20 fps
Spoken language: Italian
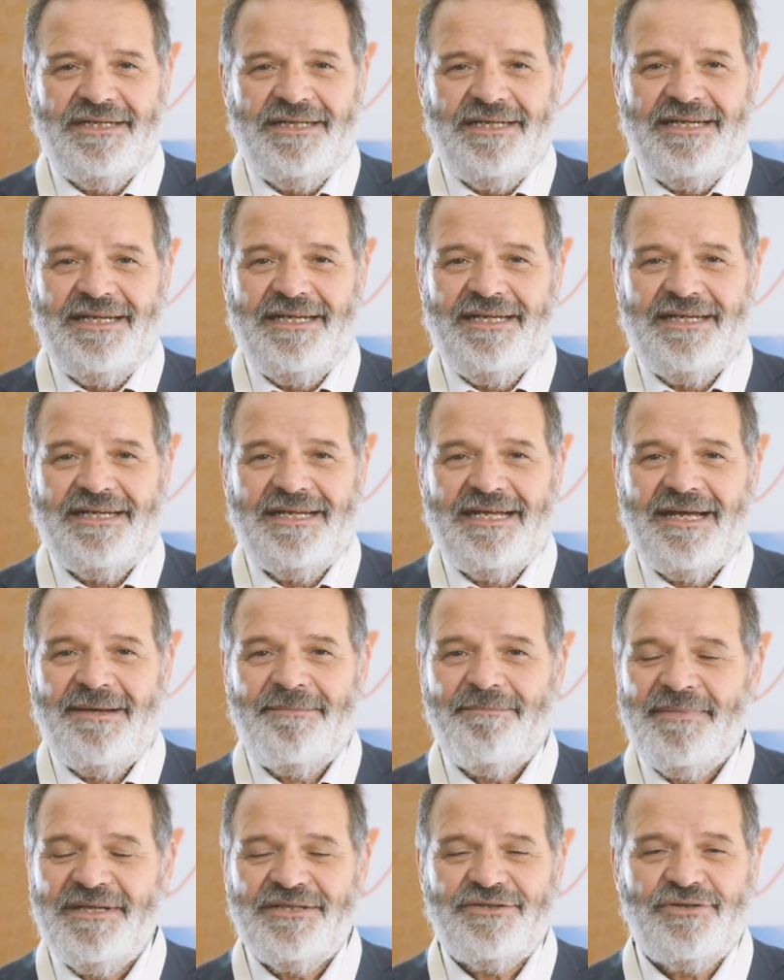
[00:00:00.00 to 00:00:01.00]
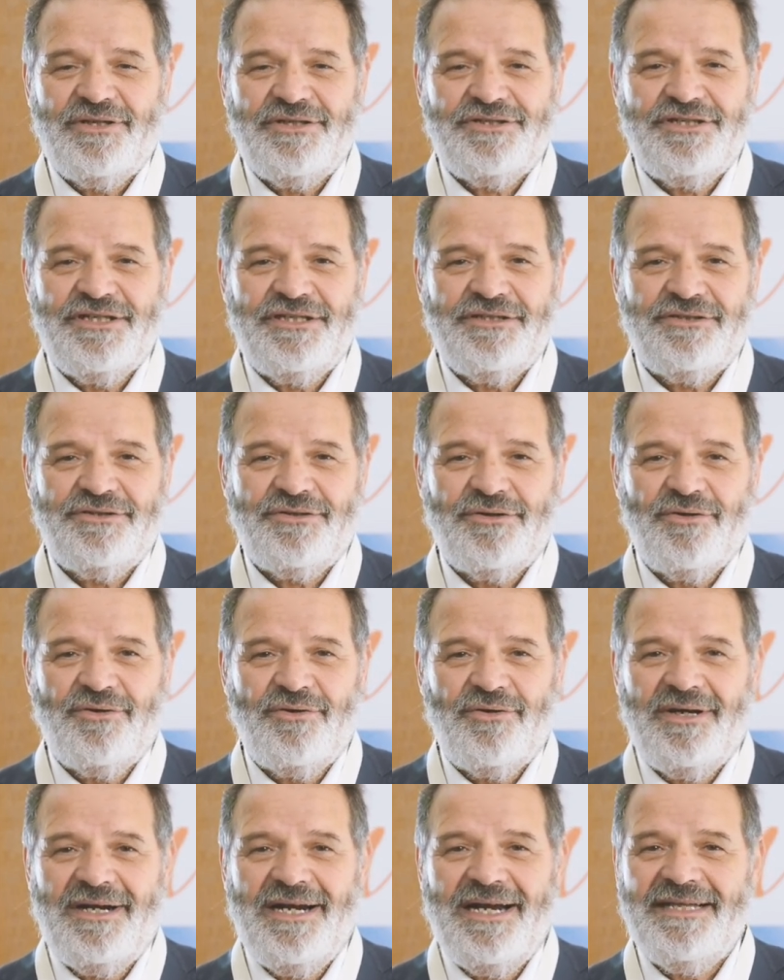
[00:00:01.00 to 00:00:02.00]
e che ha messo al
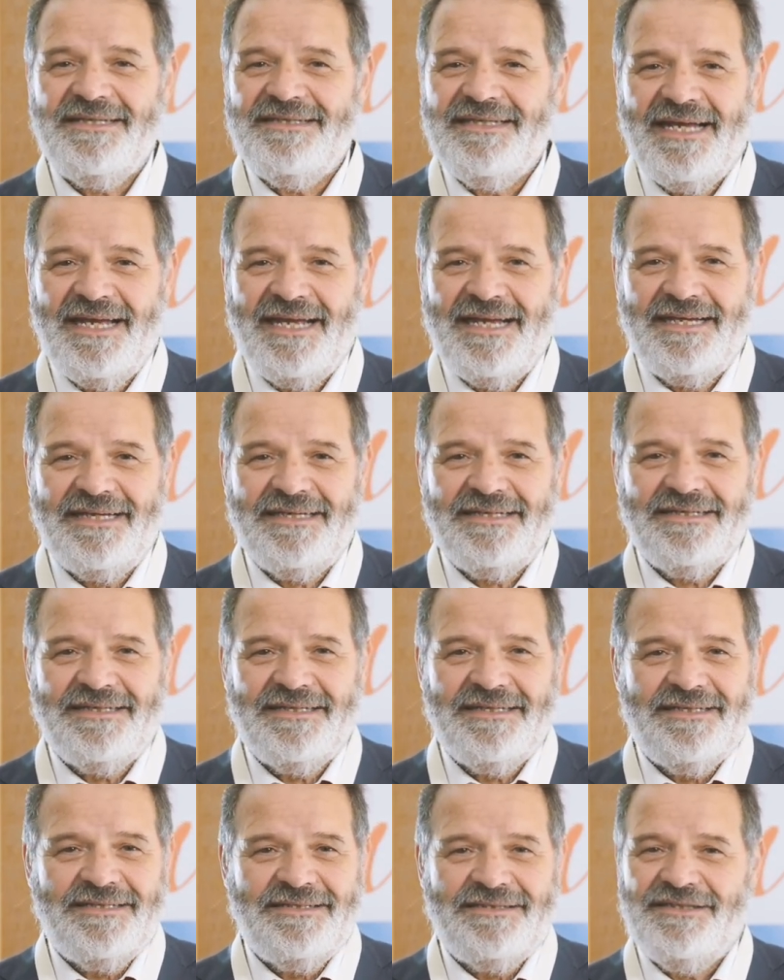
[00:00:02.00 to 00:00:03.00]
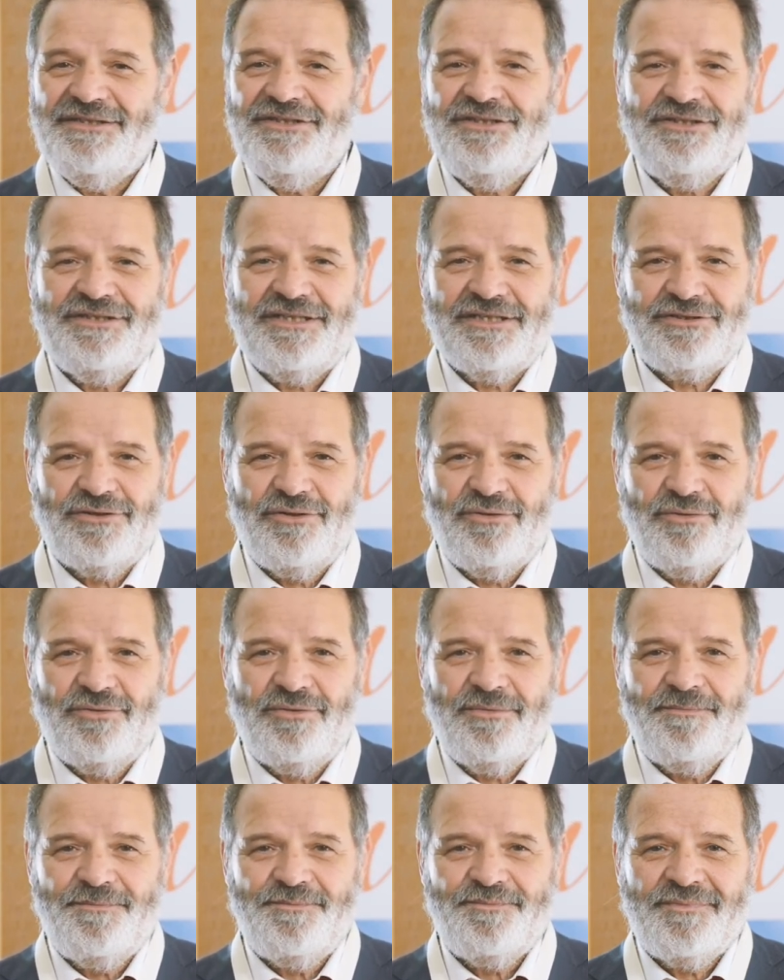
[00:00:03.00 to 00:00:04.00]
centro le idee di Città Slow,